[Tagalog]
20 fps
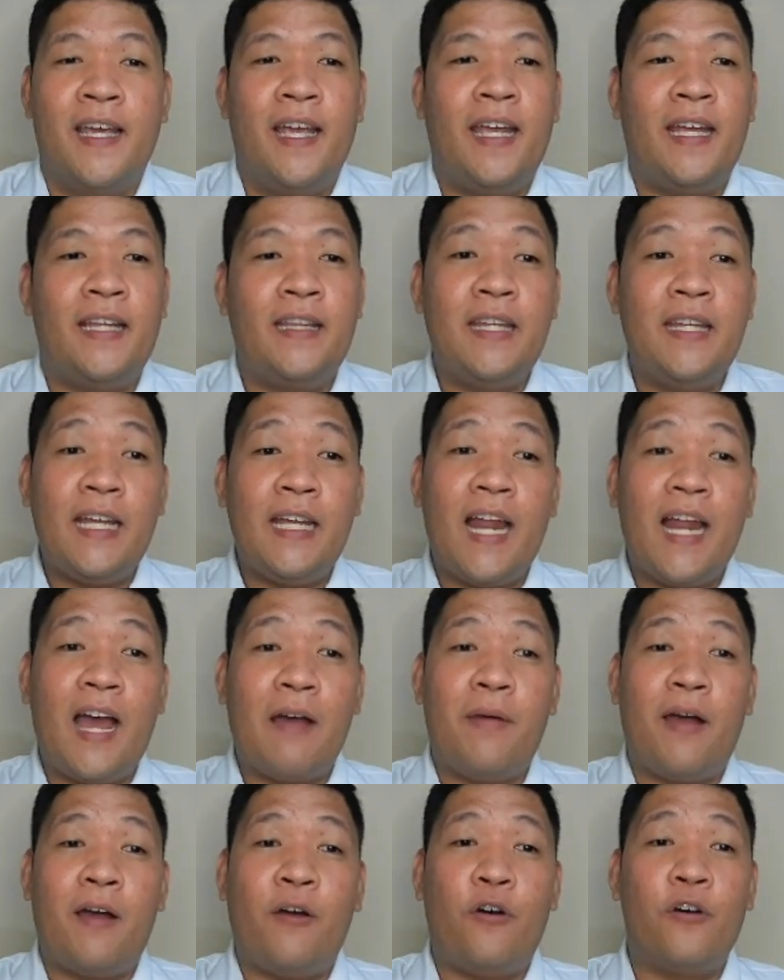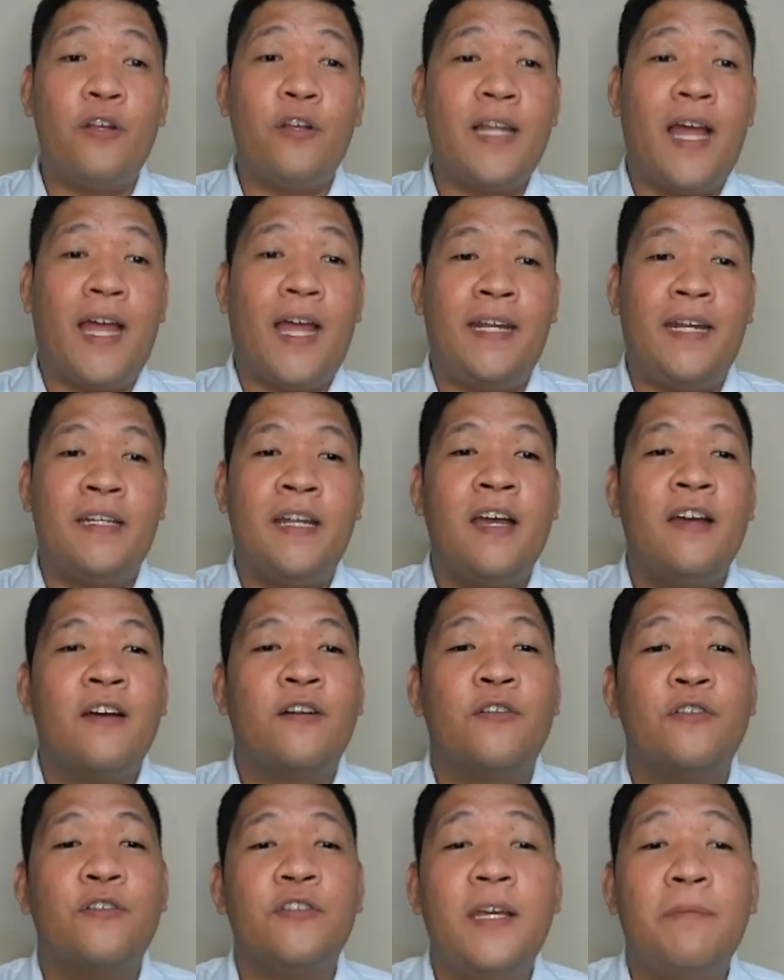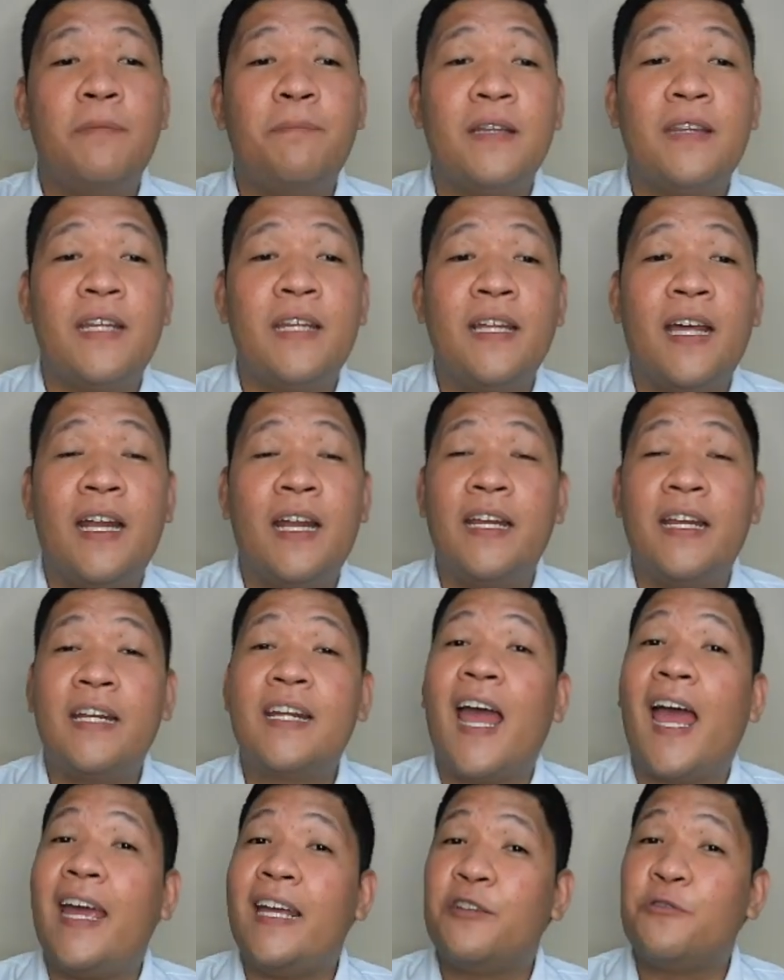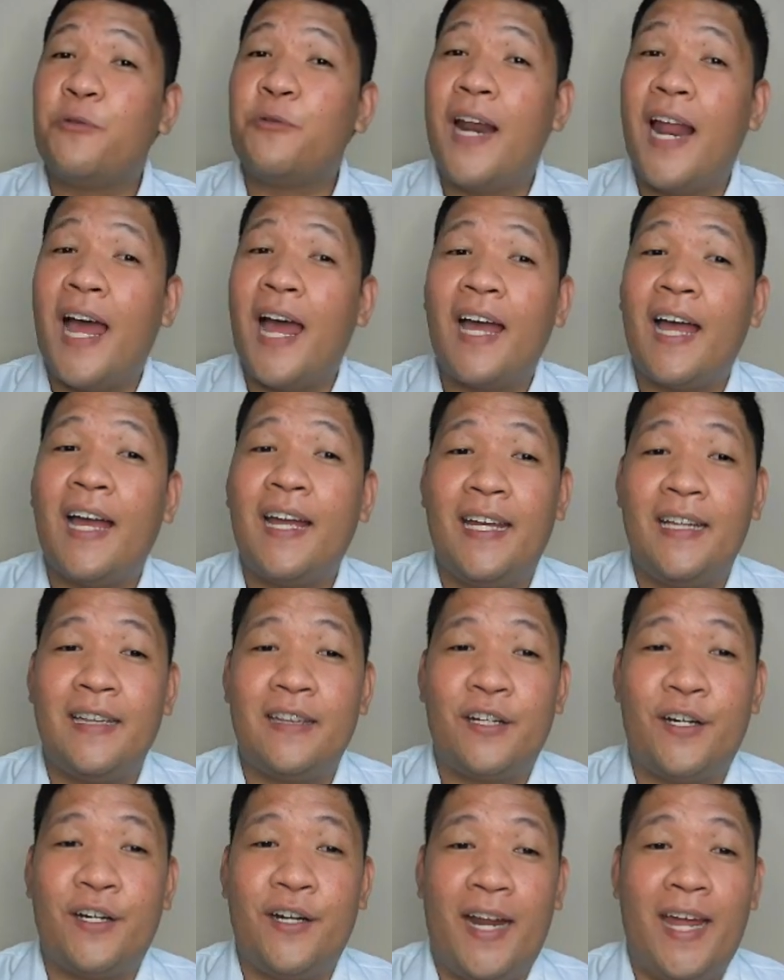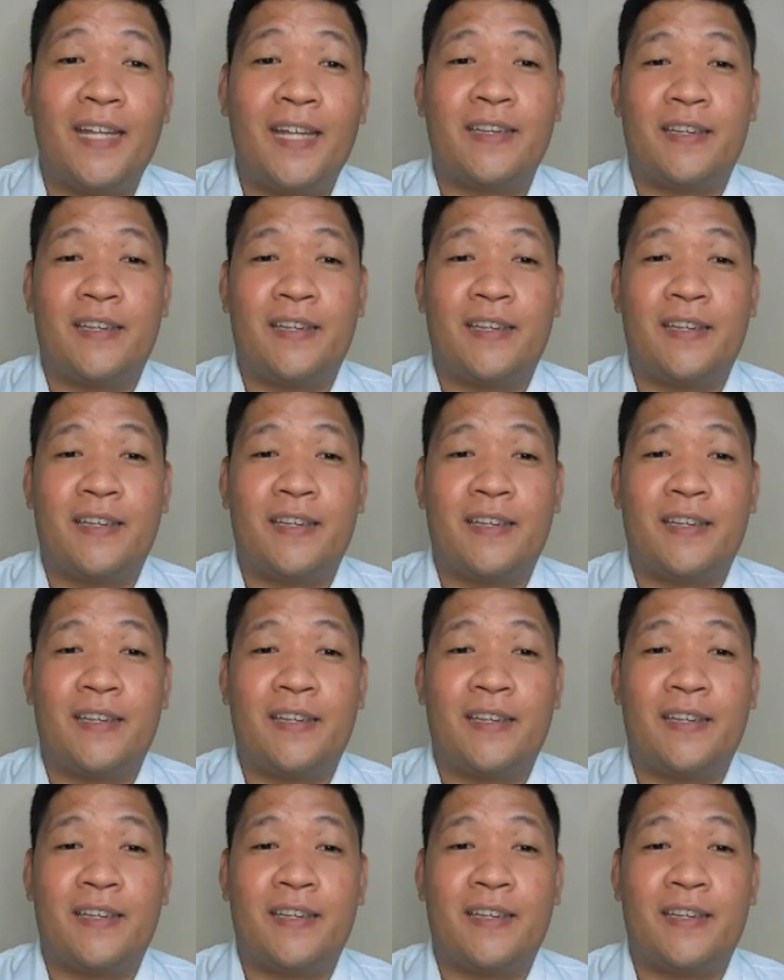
hindi lamang online kundi pati na rin kahit wala kang internet.